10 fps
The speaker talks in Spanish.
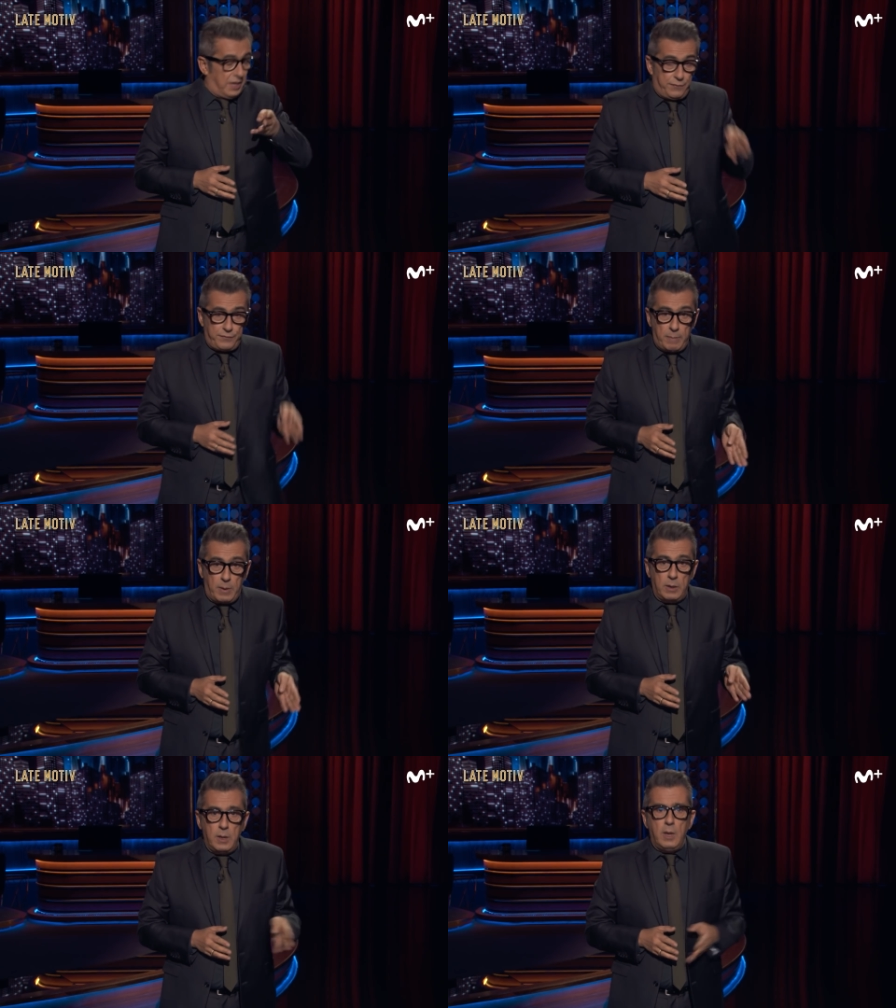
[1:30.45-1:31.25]

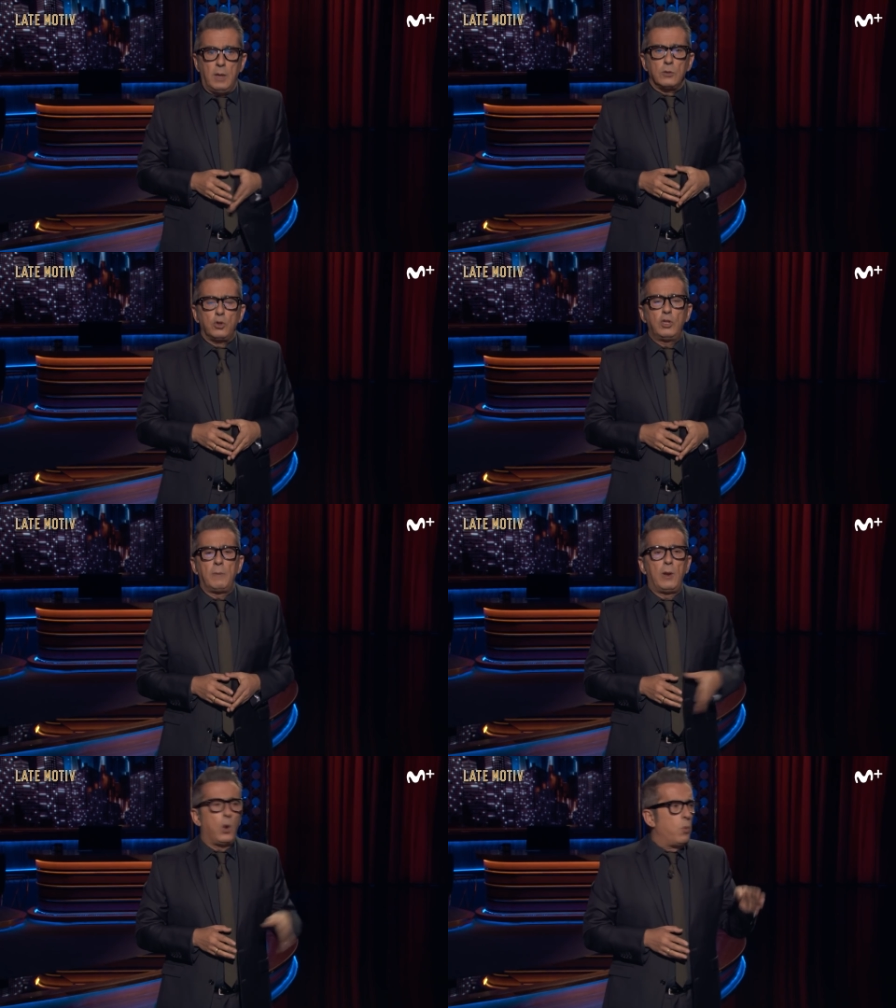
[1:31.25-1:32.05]
IFEMA. ¿Dónde
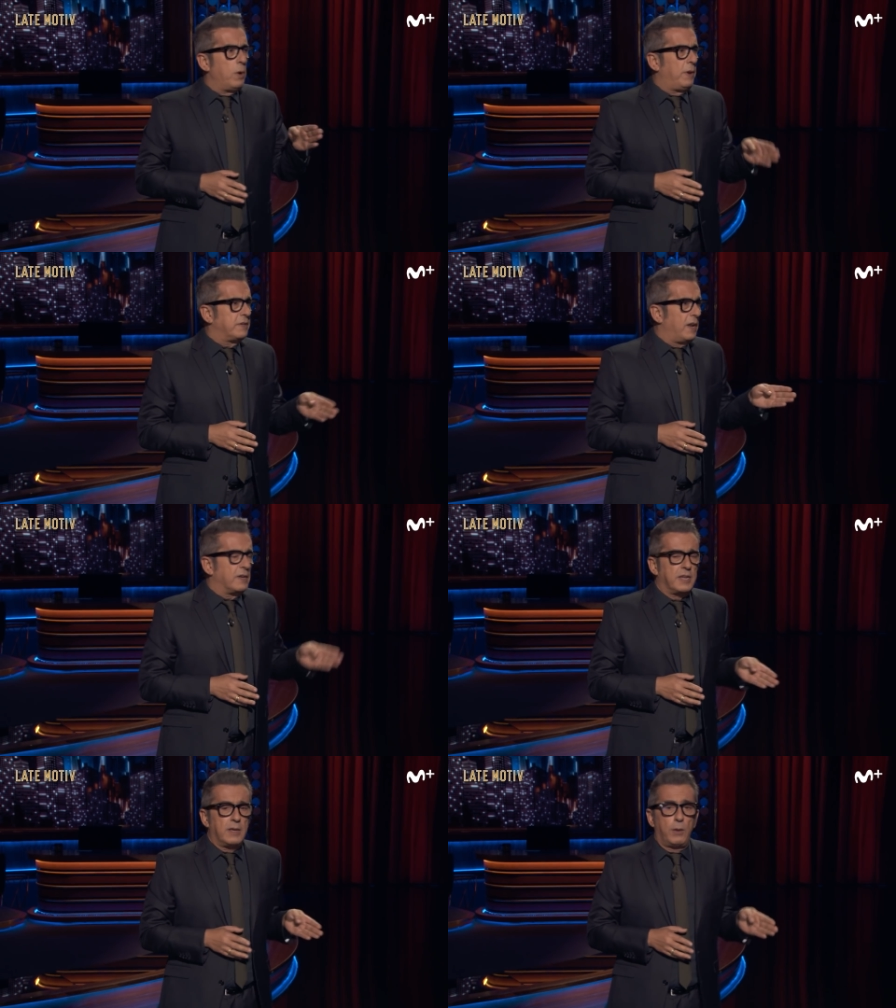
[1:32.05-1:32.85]
van los muebles de la
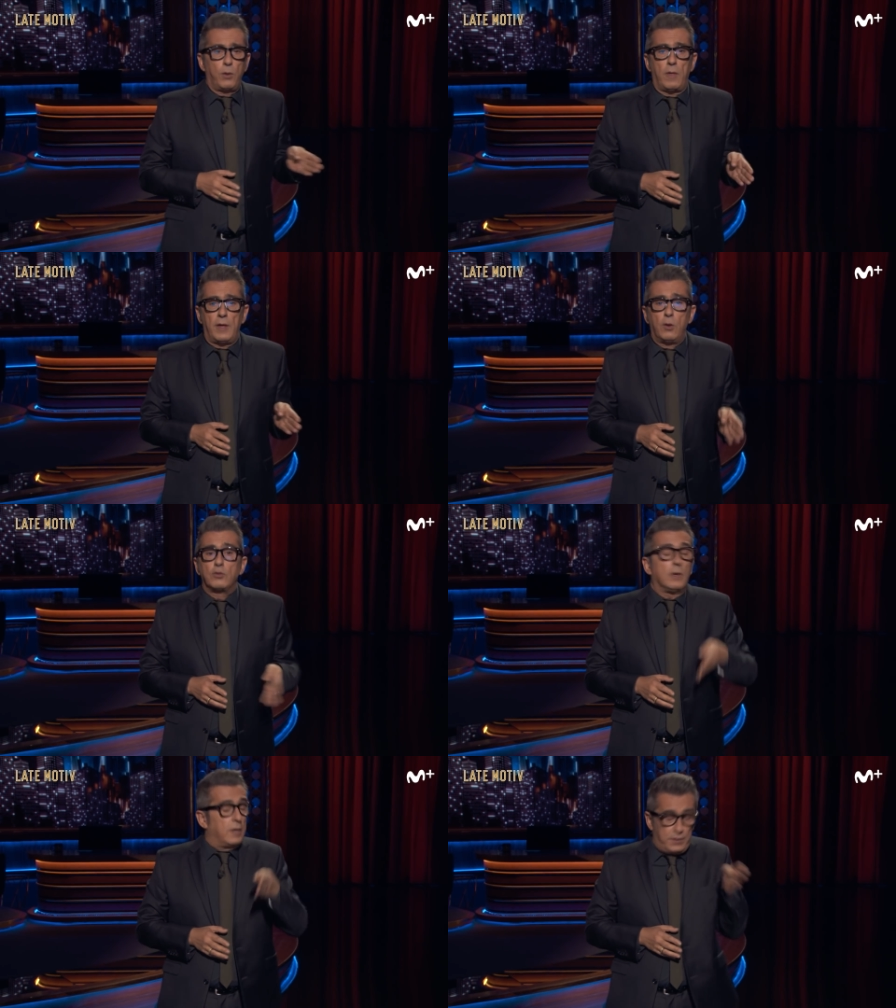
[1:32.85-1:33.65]
sede de
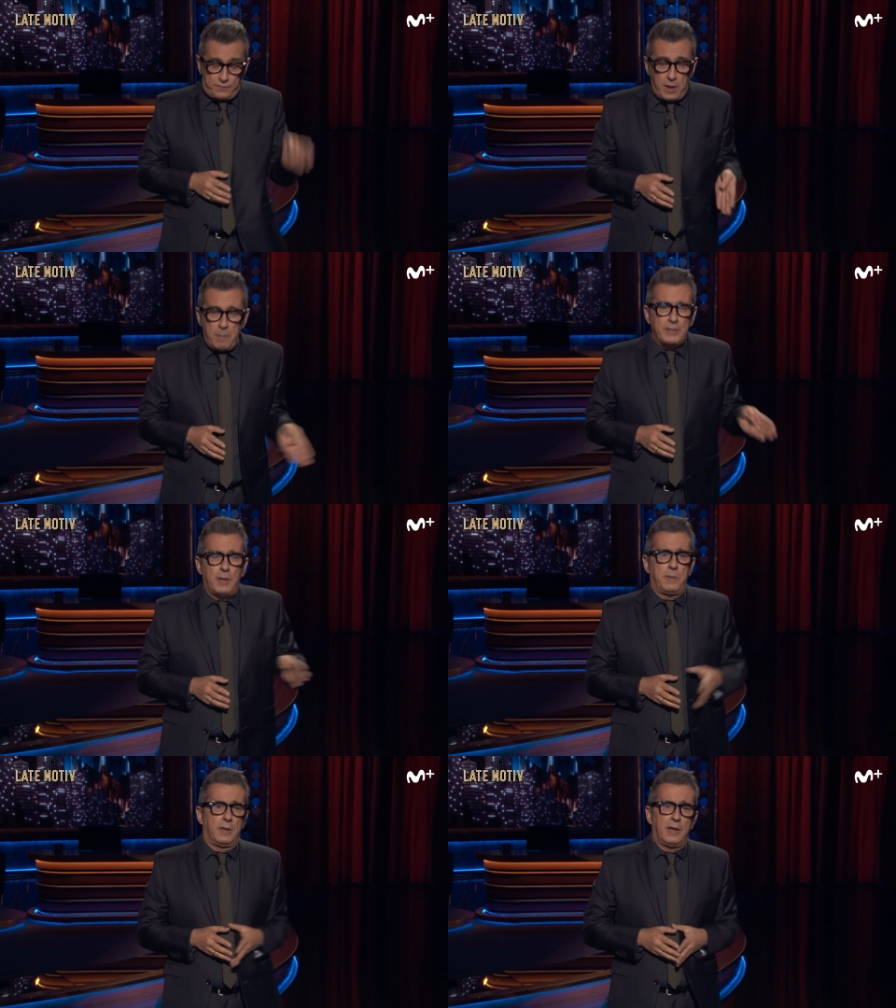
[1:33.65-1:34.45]
Ciudadanos? E IFEMA
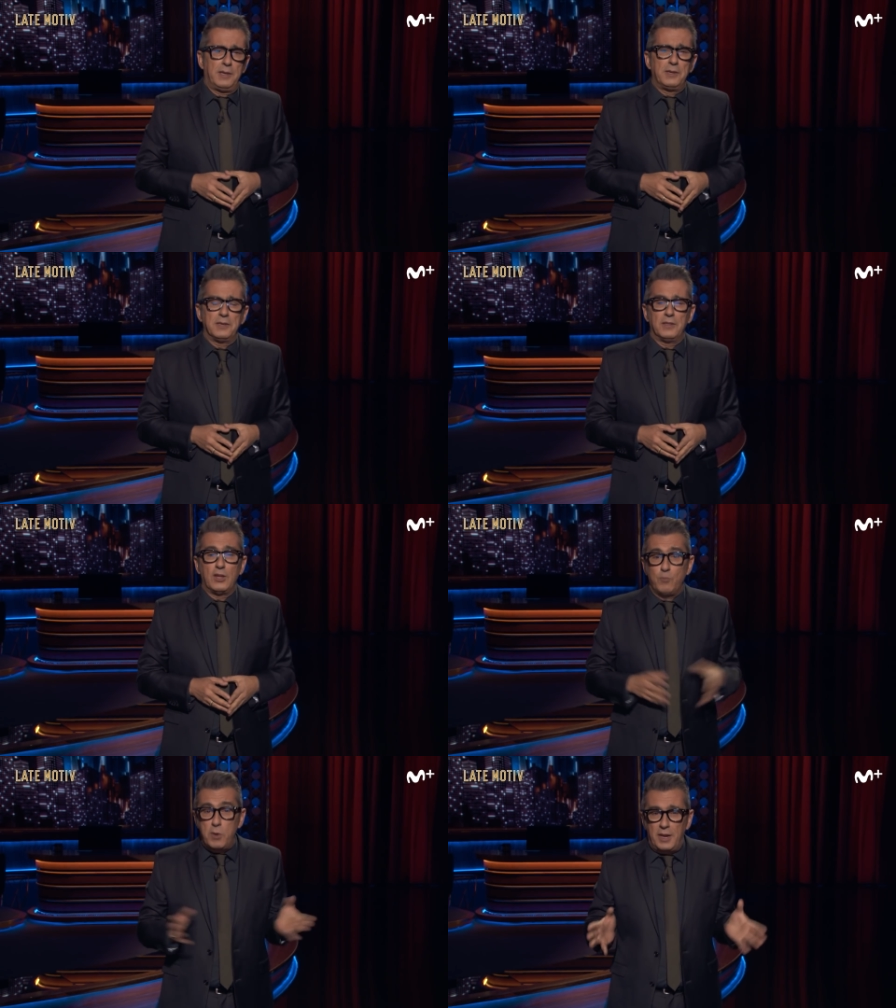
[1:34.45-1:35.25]
también. Ahí
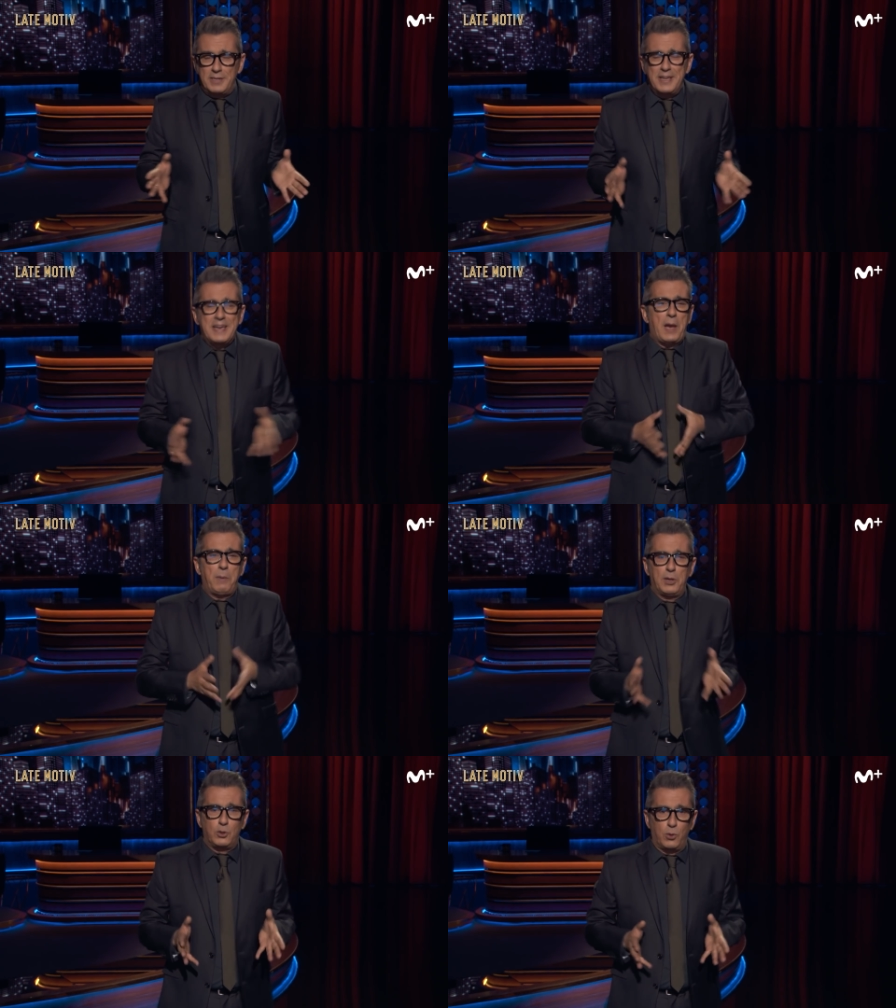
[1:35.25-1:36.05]
es muy grande,
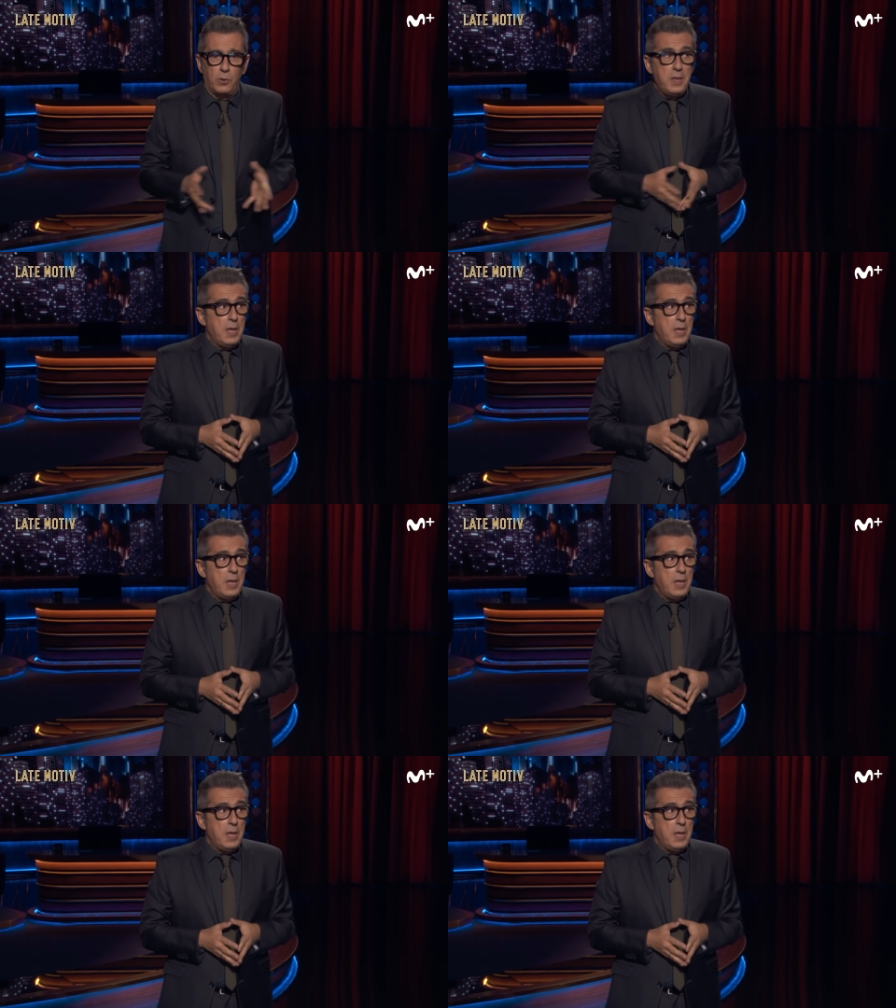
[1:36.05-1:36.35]
cabe de todo.